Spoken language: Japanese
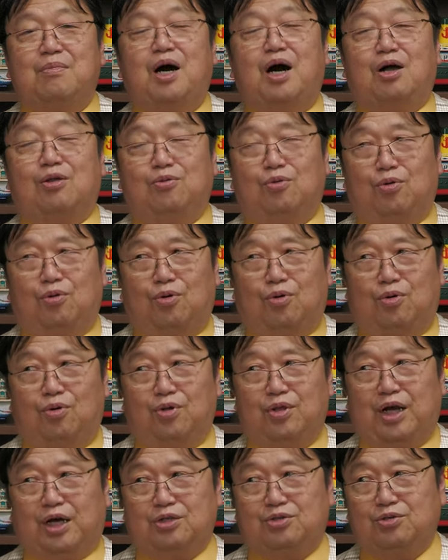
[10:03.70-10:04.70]
まああ
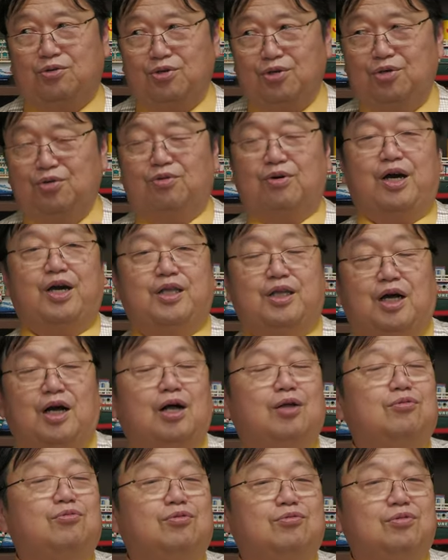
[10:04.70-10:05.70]
のなんかすごい評価を得
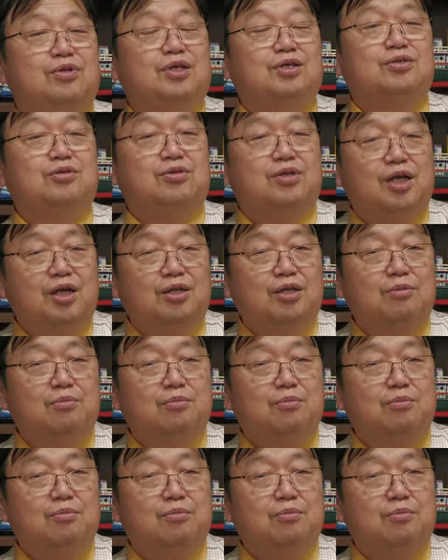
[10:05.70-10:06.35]
た監督ですよね。